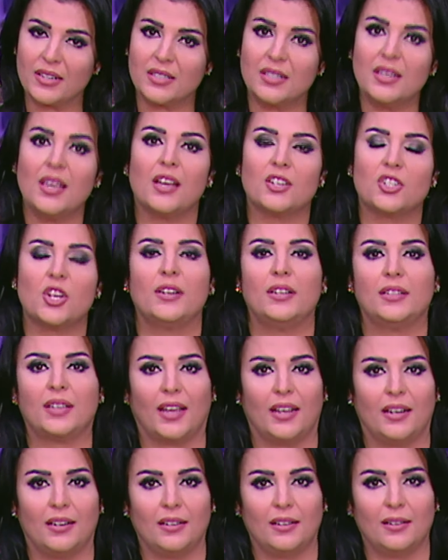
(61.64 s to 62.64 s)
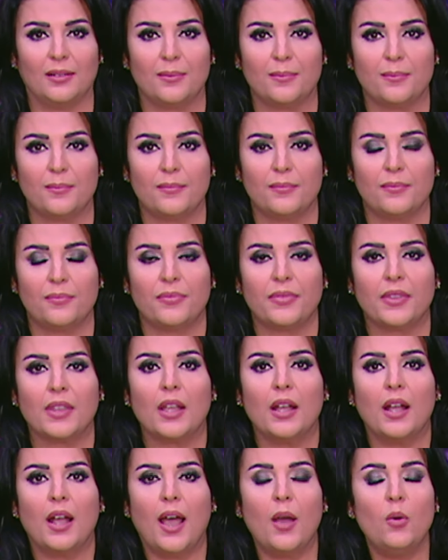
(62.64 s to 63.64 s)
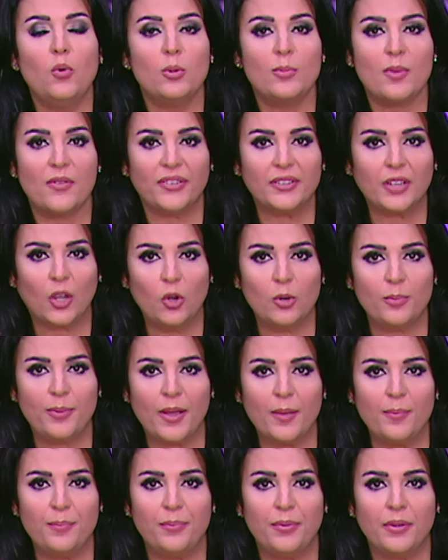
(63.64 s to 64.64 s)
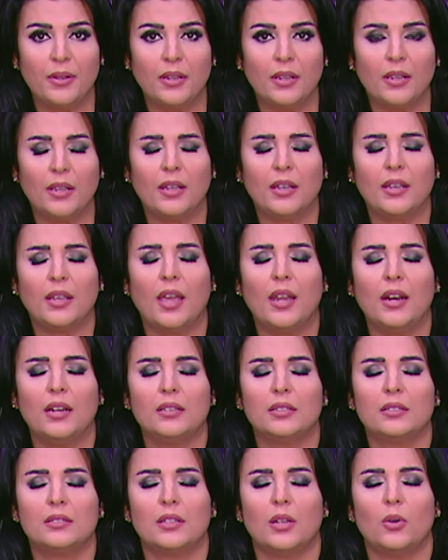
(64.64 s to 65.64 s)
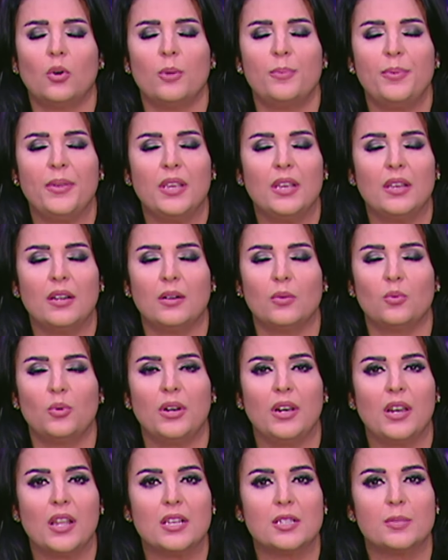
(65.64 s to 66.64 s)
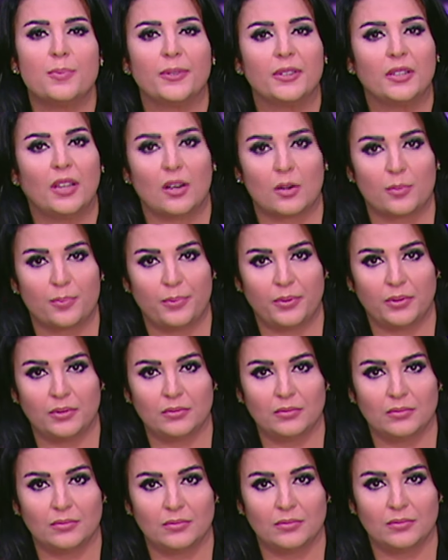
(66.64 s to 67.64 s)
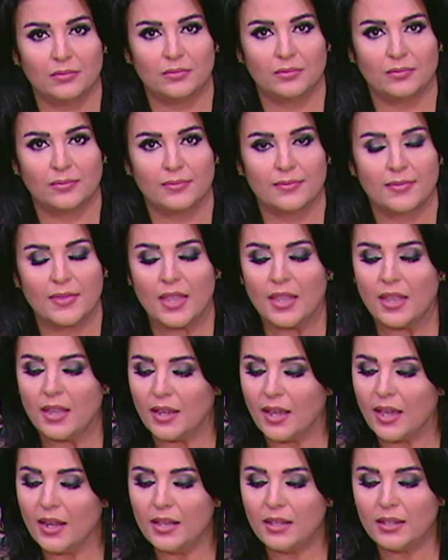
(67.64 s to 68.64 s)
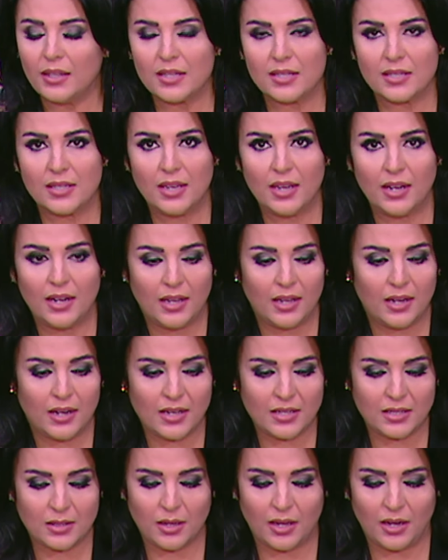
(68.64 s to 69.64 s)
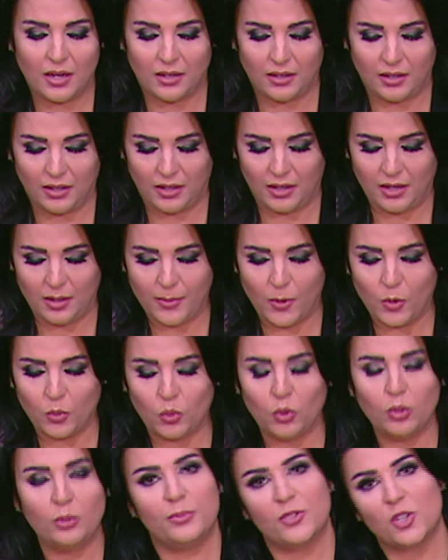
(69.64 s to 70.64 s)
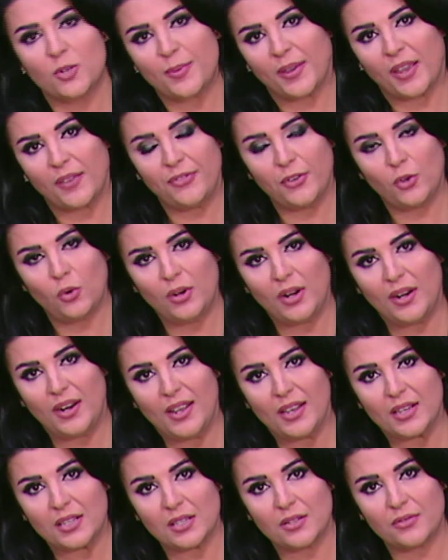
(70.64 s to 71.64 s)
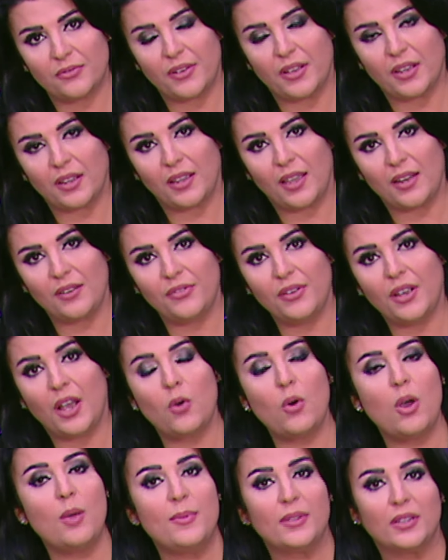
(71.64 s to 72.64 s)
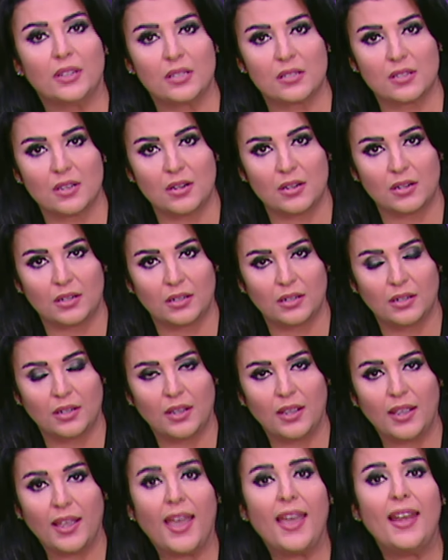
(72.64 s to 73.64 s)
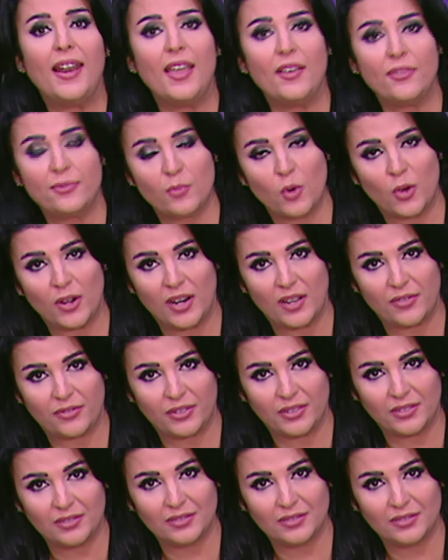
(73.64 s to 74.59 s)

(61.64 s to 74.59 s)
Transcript: سي عشان يتعالج اول ما فتحوا الباب كانت الطوابير والناس بالضرب كان التسجيل الناس اللي موجود مش مكفي كل الناس فكان في قوائم انتظار الاف مؤلفه